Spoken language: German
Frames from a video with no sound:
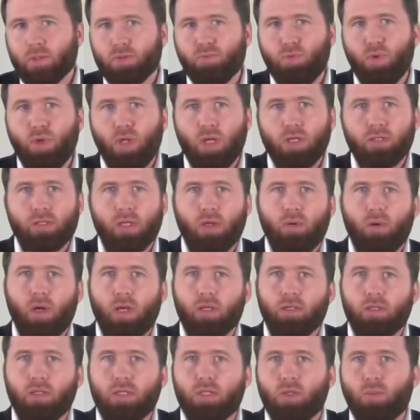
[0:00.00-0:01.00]
Sonst würde es
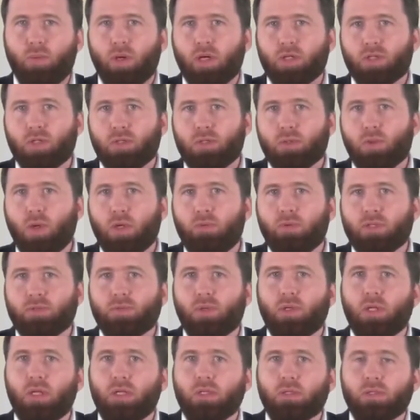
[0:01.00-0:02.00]
auch einen nicht überraschen, so
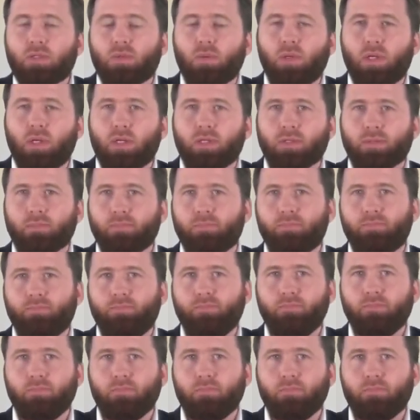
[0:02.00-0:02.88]
etwas von ihnen zu lesen.